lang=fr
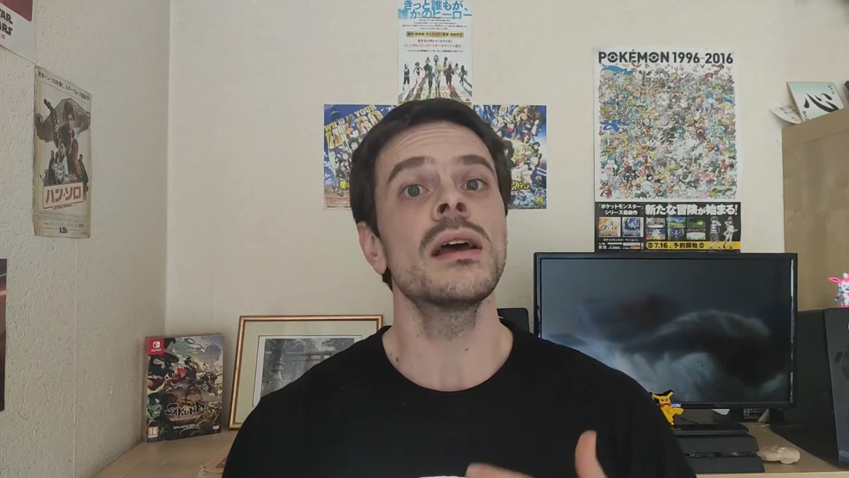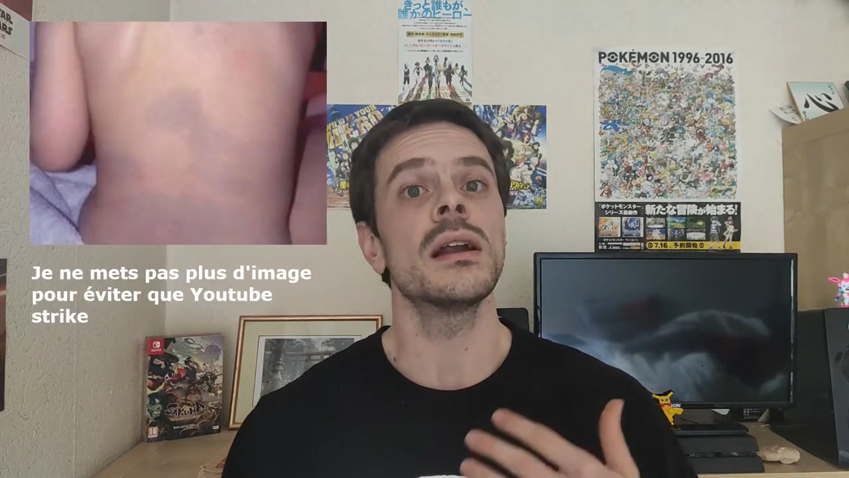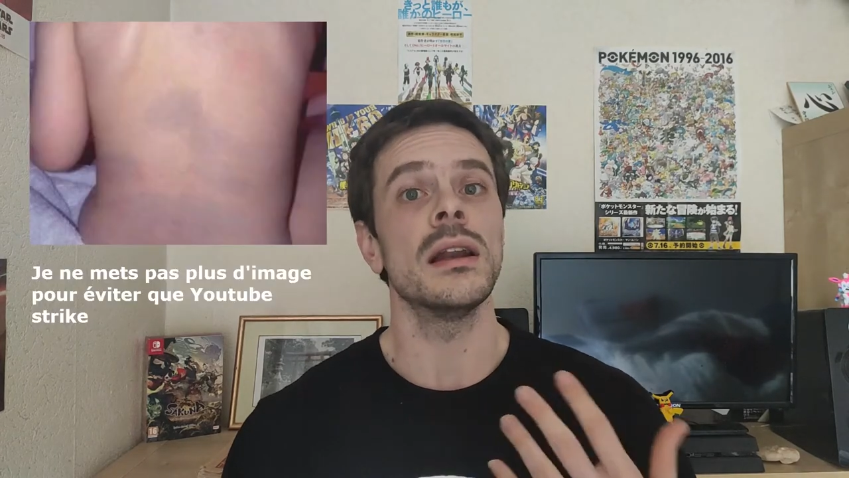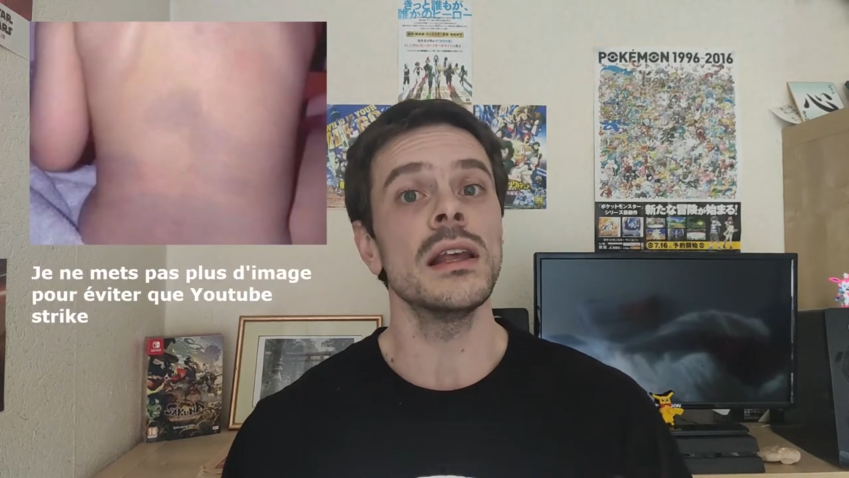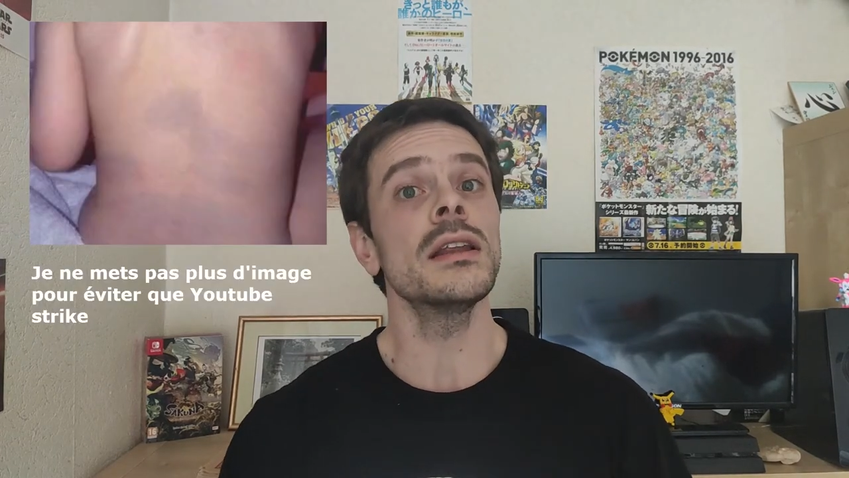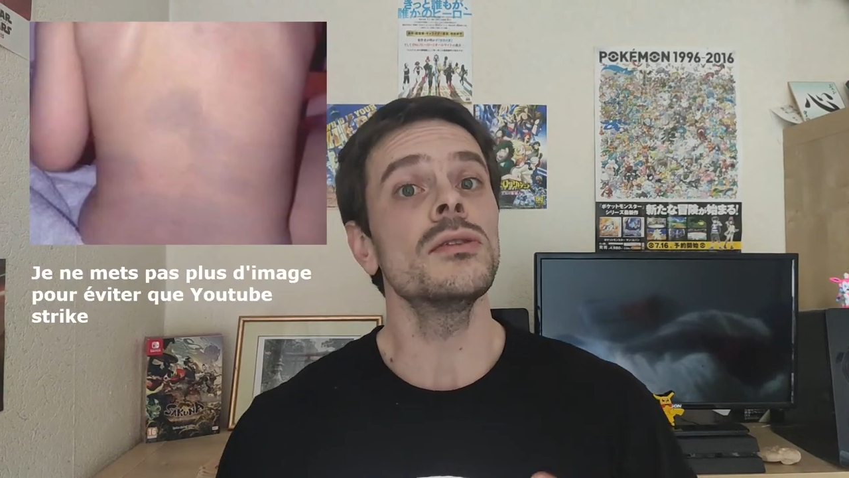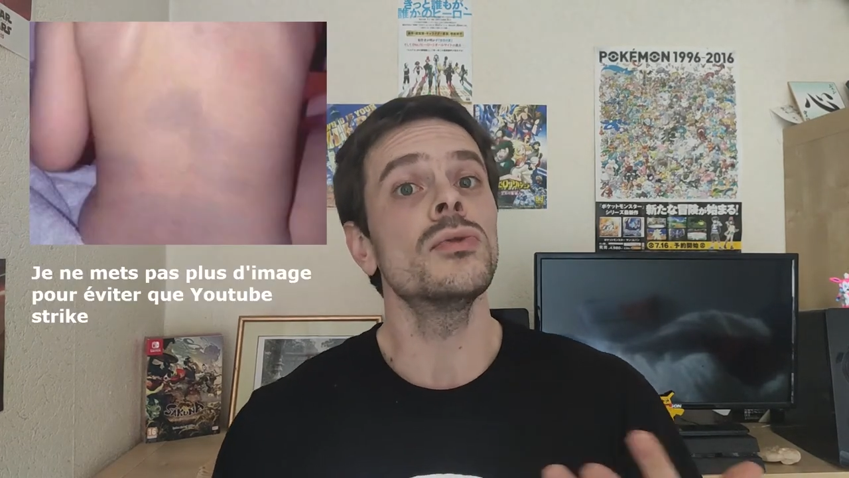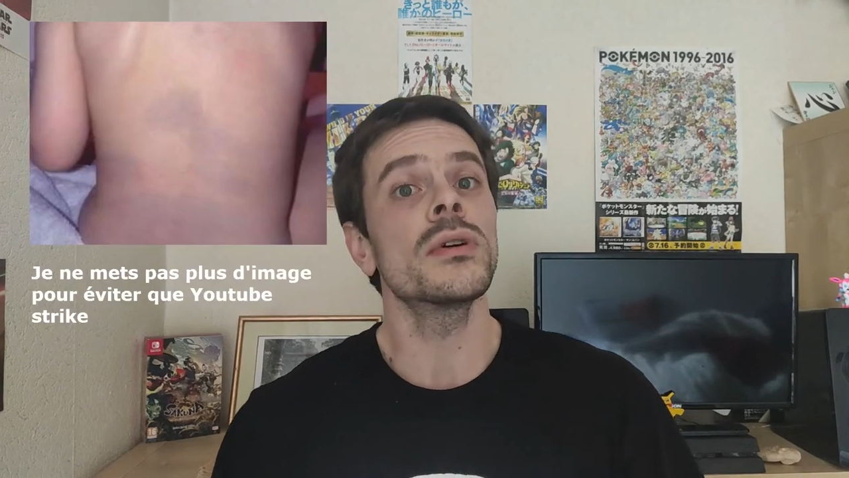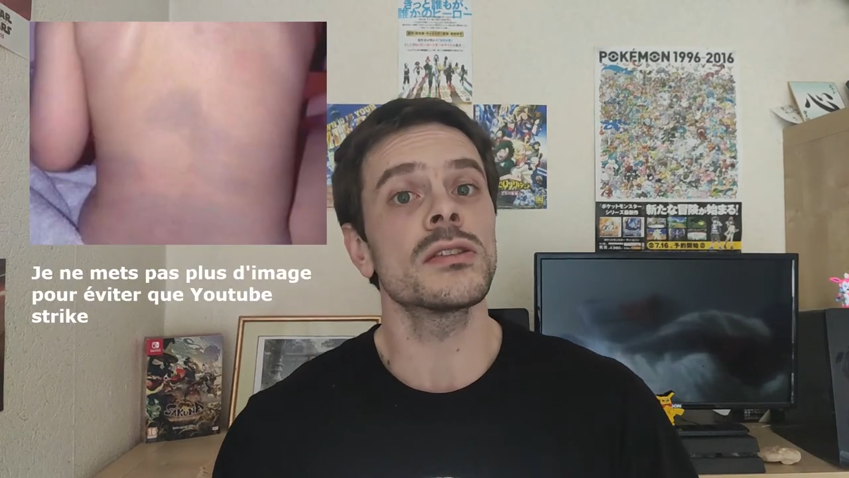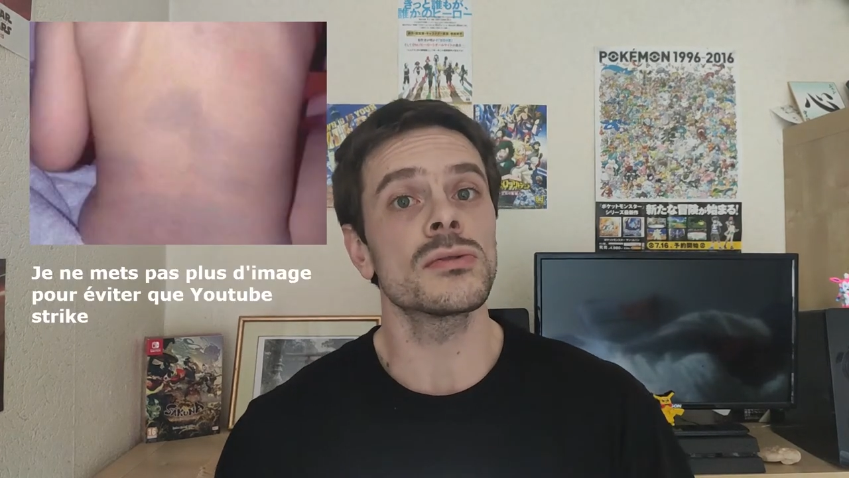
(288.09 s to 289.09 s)
les
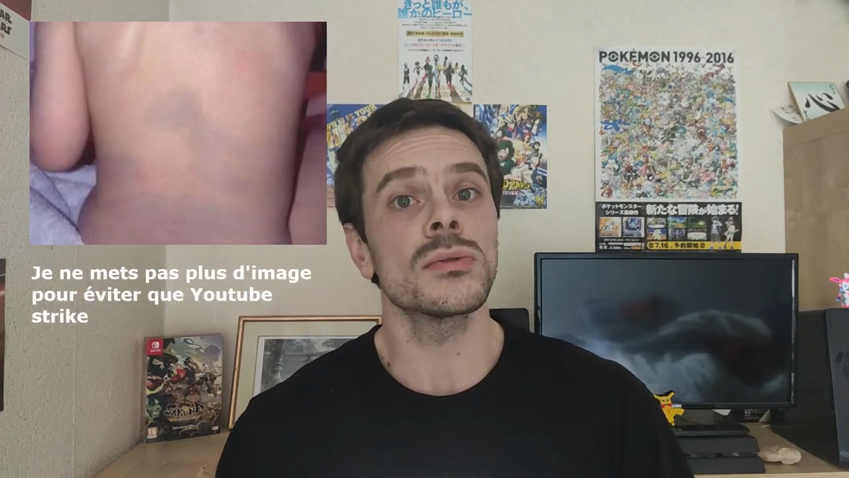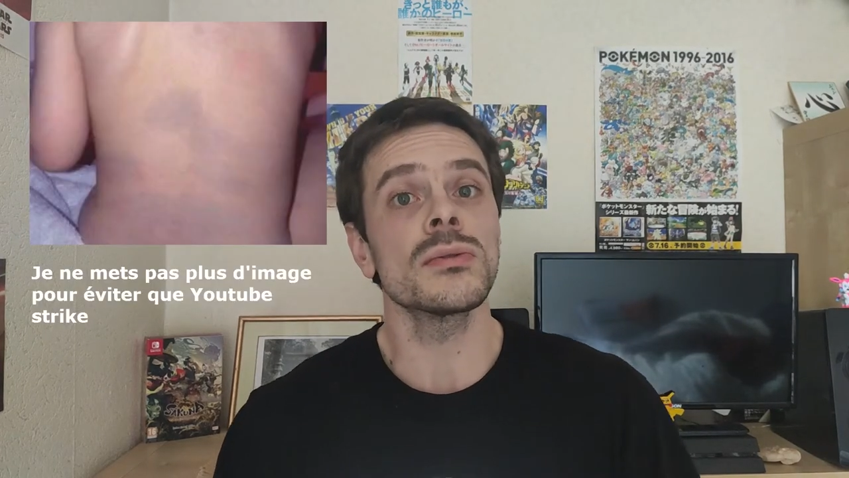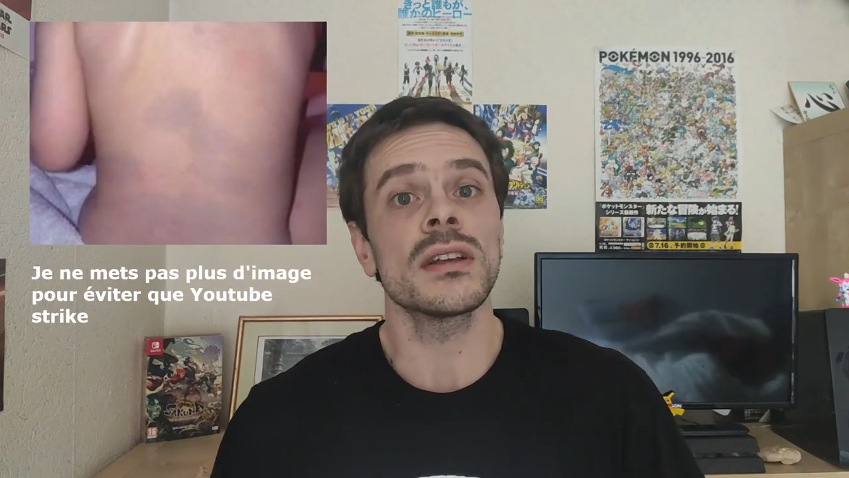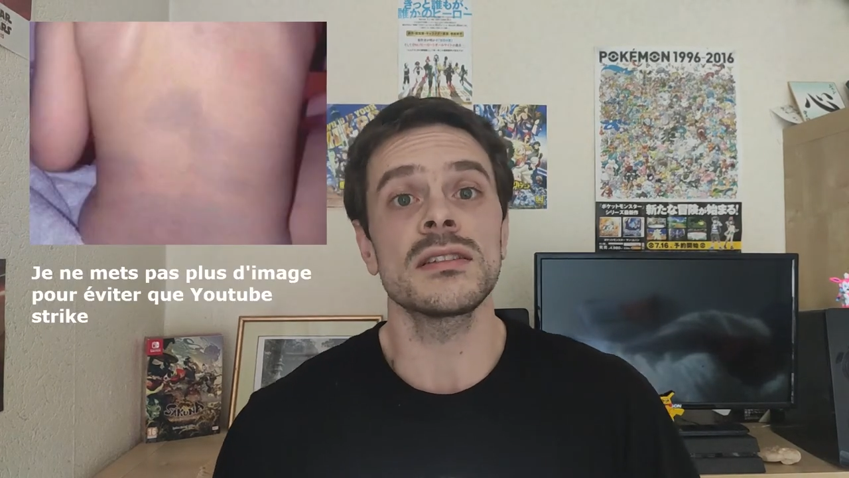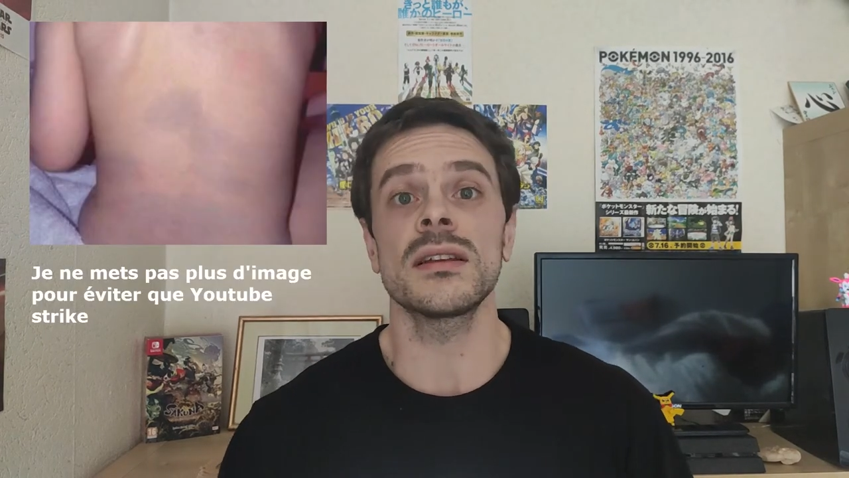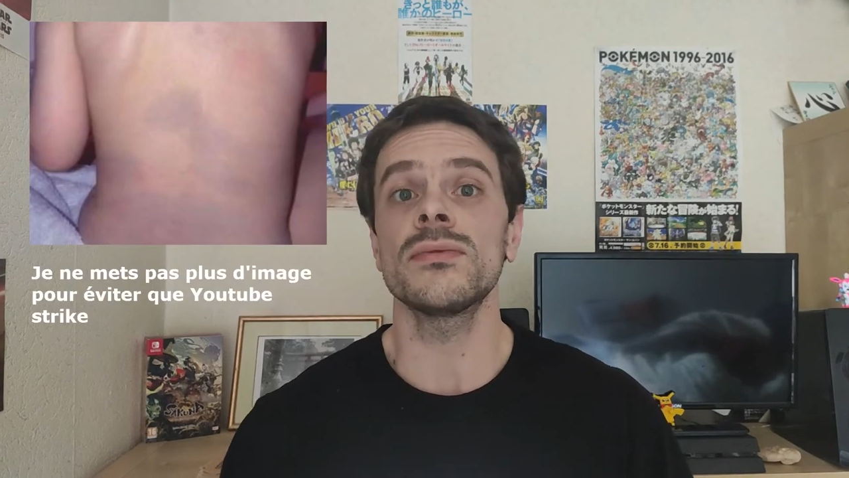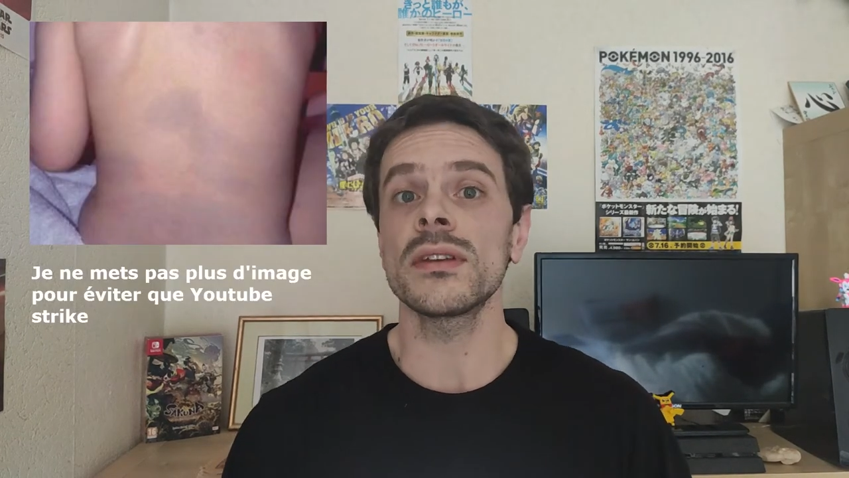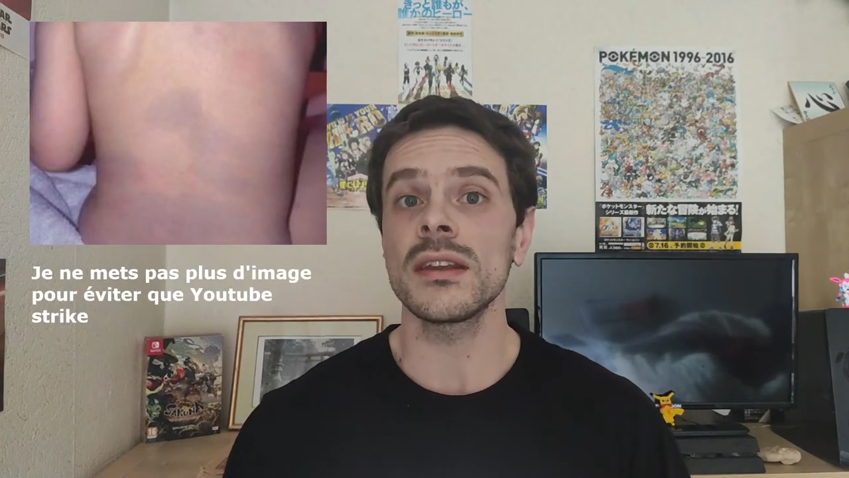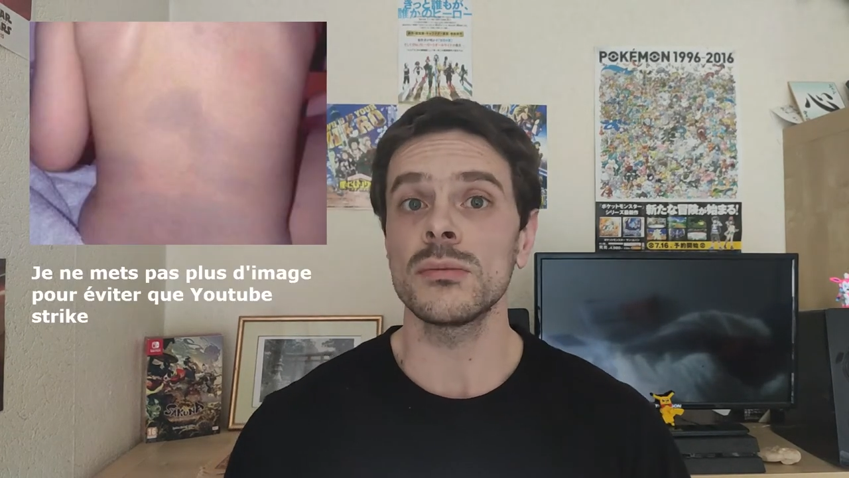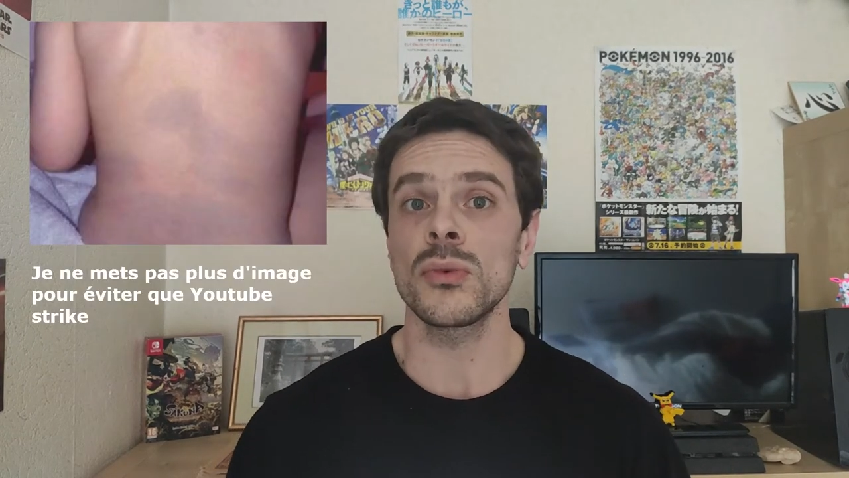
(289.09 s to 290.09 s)
nourrissons naissent
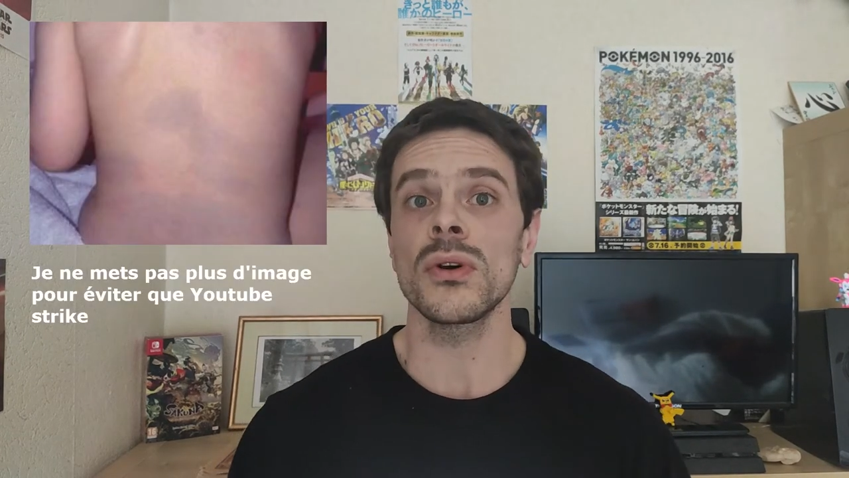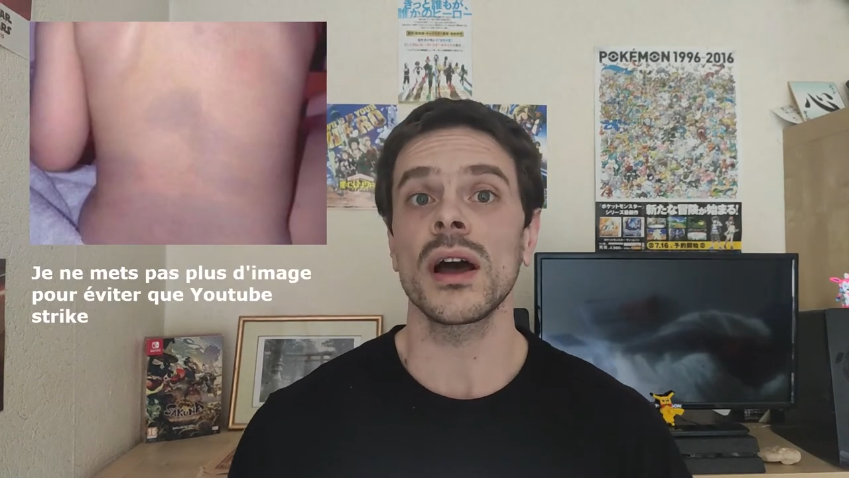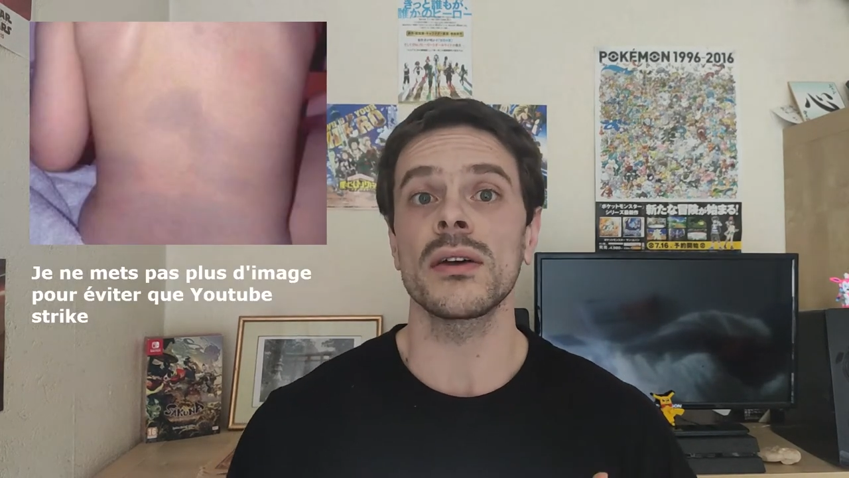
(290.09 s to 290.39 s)
effectivement